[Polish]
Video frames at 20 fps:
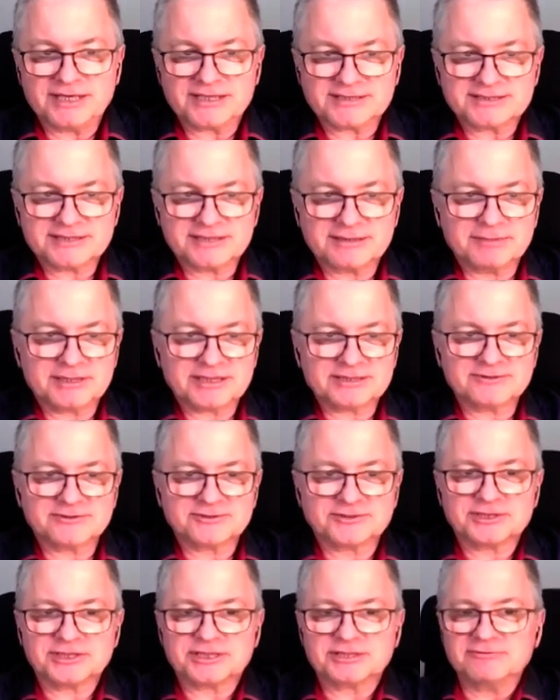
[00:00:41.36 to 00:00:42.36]
marca,
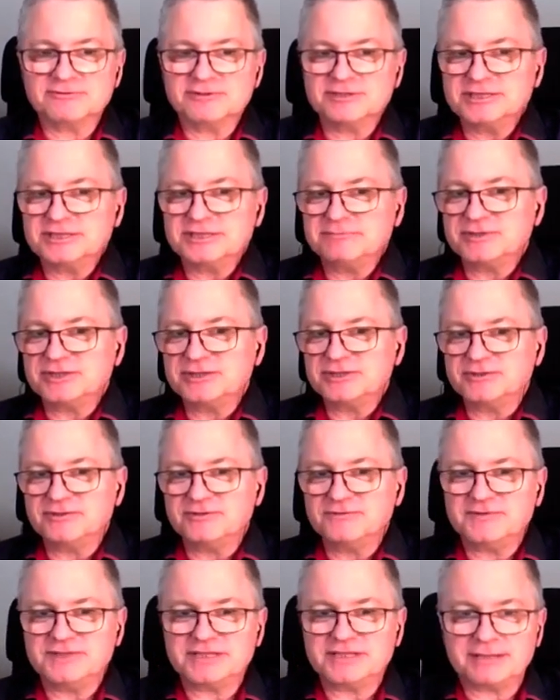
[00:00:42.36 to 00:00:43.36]
bardzo szczególnym
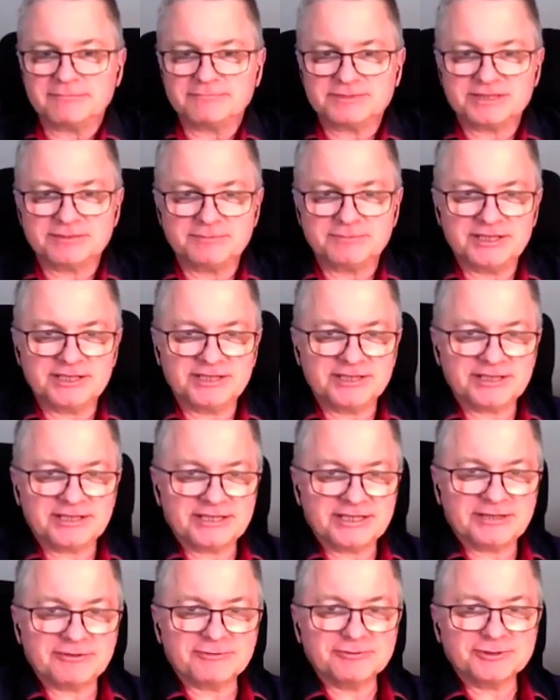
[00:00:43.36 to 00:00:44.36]
dniu. Witam Ciebie,
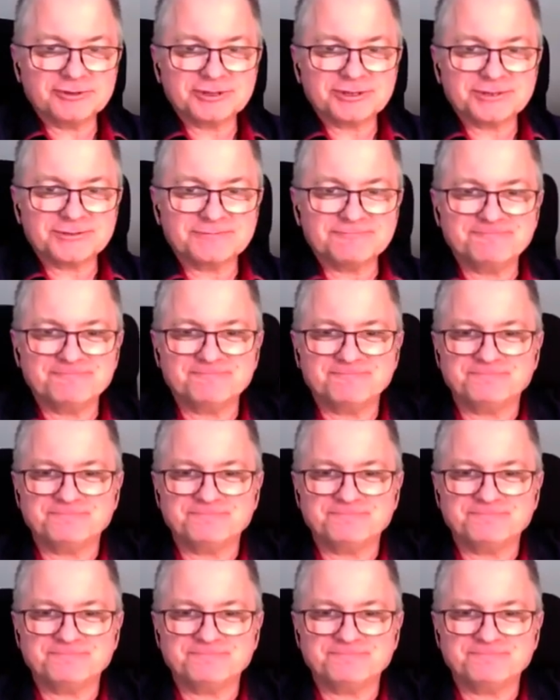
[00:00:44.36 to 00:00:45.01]
Ireneusz.